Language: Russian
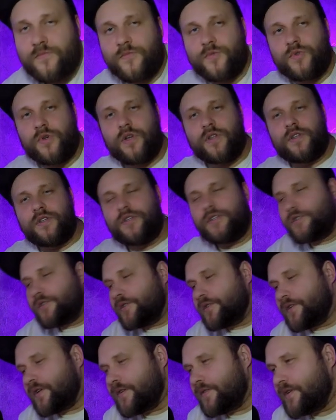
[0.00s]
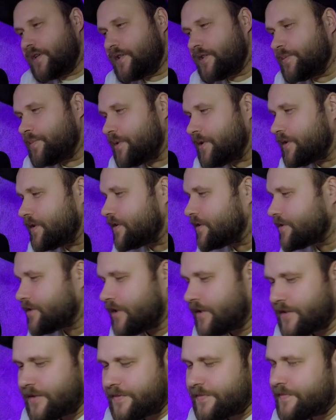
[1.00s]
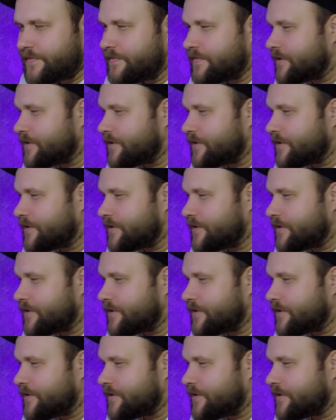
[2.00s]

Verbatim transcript: Ну отлично, давайте продолжать.